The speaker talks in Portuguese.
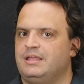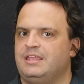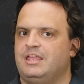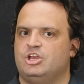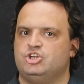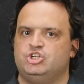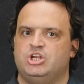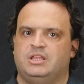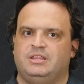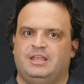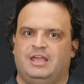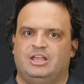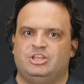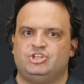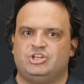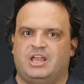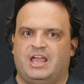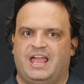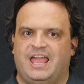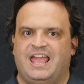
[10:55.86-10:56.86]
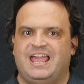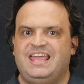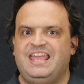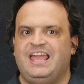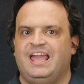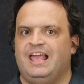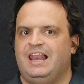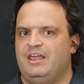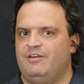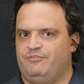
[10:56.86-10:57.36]
que a genética é
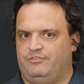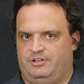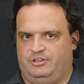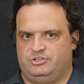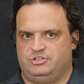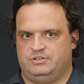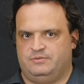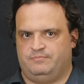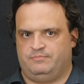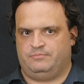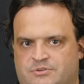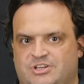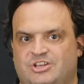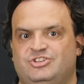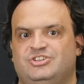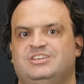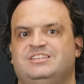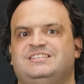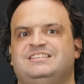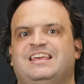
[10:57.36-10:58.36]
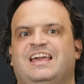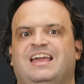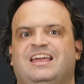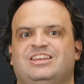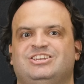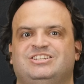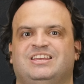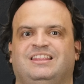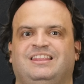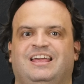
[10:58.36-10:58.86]
irrelevante. Gente, isso é
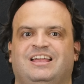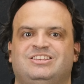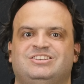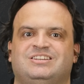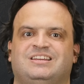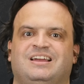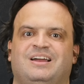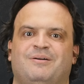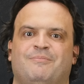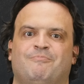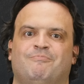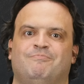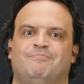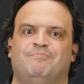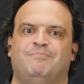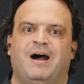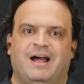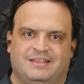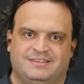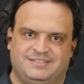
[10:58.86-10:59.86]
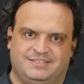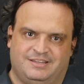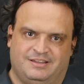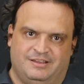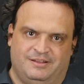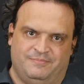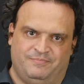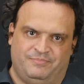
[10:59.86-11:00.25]
genética básica.